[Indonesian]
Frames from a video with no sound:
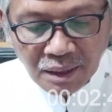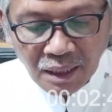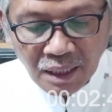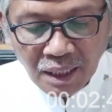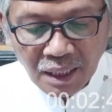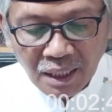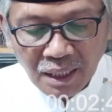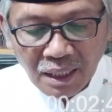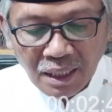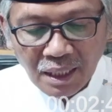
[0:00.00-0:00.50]

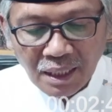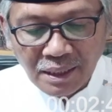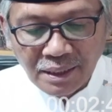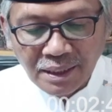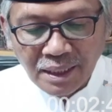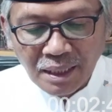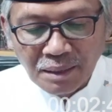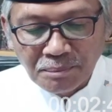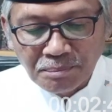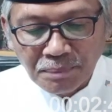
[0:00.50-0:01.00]
hal-hal
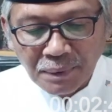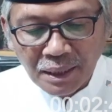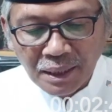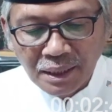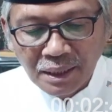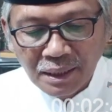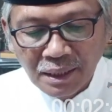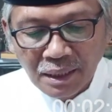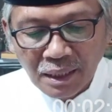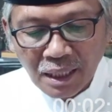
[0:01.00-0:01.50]
yang
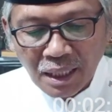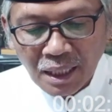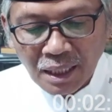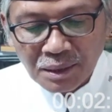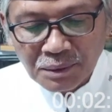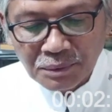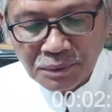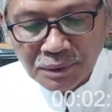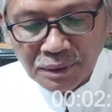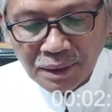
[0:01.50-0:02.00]
paling
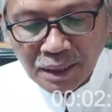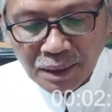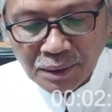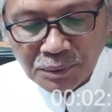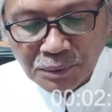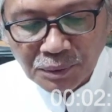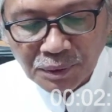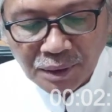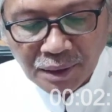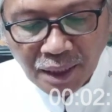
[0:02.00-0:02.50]
aku
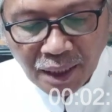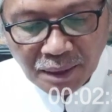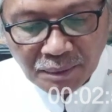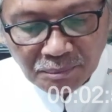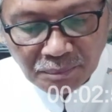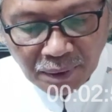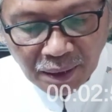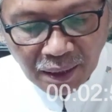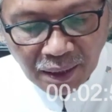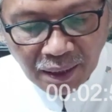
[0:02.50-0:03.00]

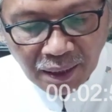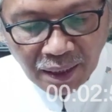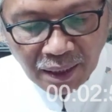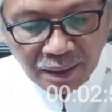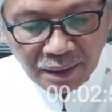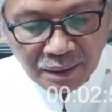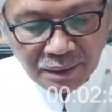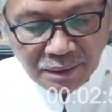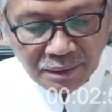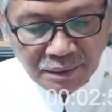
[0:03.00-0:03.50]
takutkan
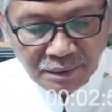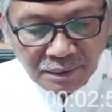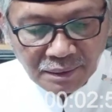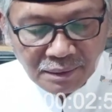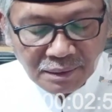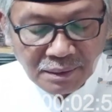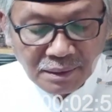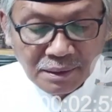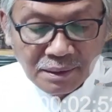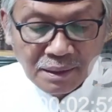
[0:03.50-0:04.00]
mengenai
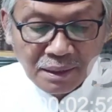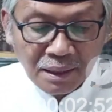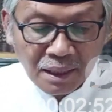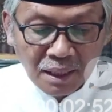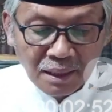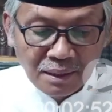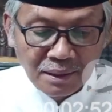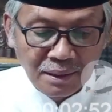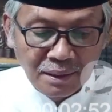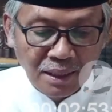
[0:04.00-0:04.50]

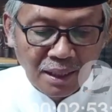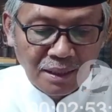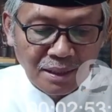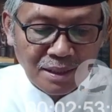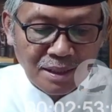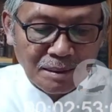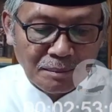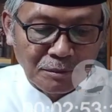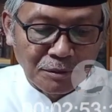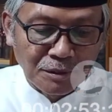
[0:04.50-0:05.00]
kalian
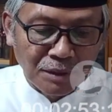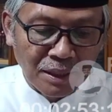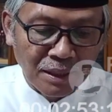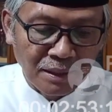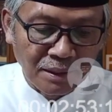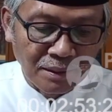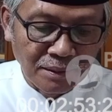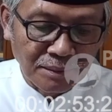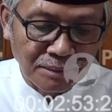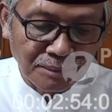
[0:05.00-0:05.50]

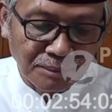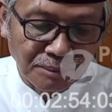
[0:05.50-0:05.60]
semua